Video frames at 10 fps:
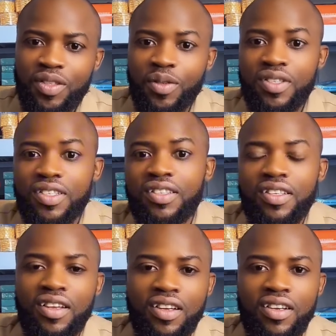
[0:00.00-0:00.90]
Sur le site,
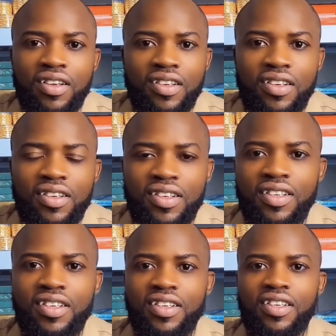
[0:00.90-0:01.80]
euh,
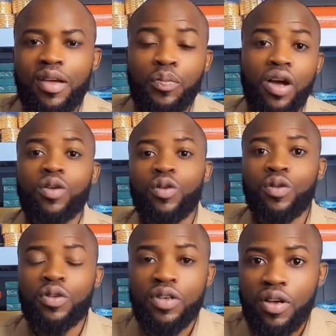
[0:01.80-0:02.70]
il n'y a pas
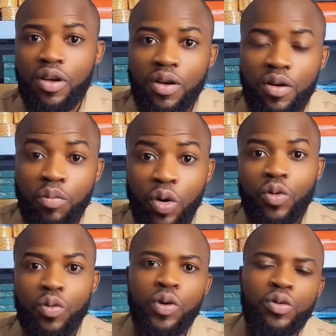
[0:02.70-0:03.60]
encore
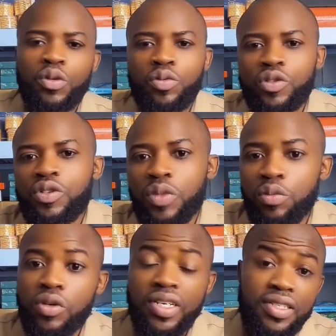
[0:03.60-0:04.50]
beaucoup, beaucoup de produits,
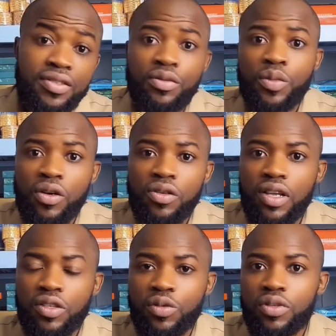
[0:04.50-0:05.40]
mais progressivement,
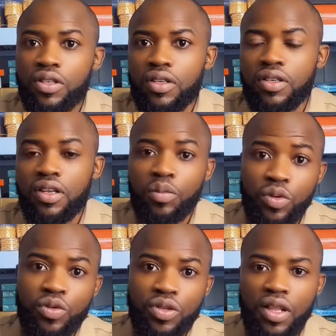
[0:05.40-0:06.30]
on ajoute euh, les
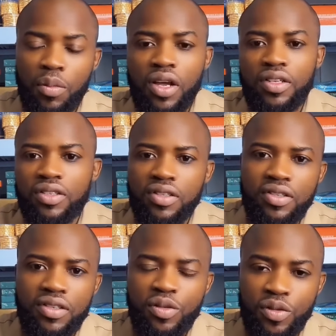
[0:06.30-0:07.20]
produits là-bas,
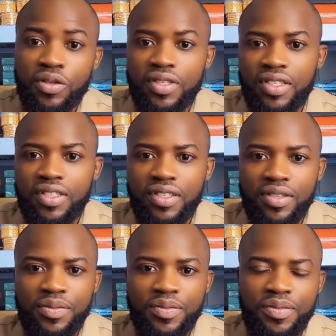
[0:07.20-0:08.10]
sur le site.
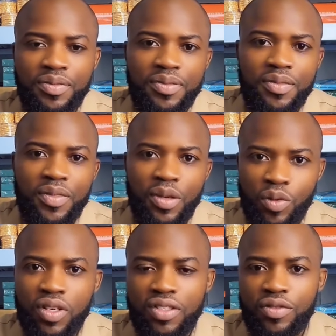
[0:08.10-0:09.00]

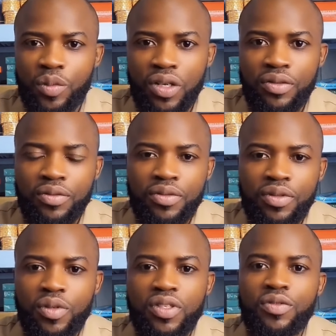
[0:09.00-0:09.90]
Progressivement.
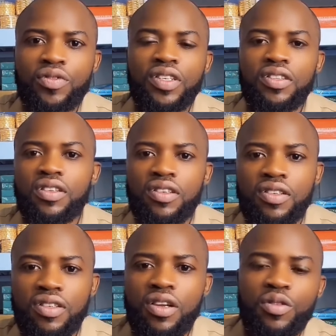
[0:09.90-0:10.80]
Donc si vous faites
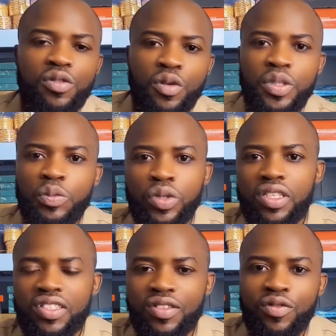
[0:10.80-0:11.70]
dans le
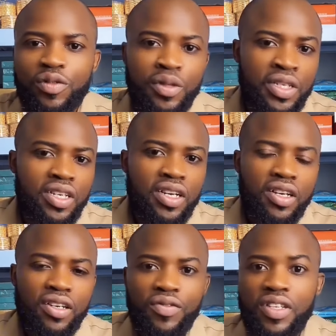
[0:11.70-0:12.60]
dropshipping, si vous
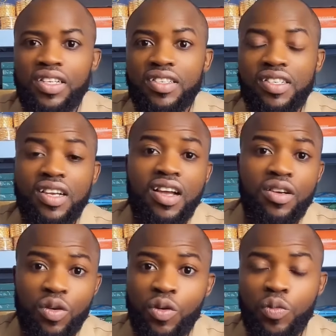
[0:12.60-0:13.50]
faites les achats
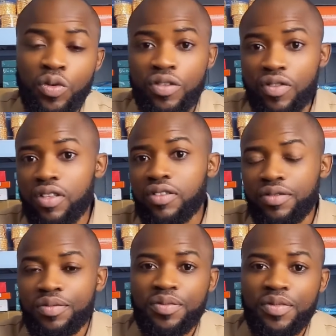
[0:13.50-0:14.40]
en gros pour vendre,
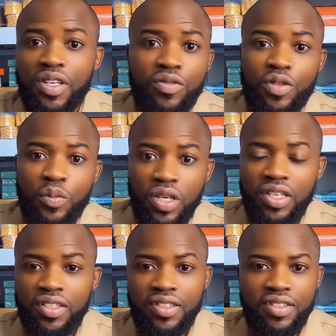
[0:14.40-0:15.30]
dans votre pays,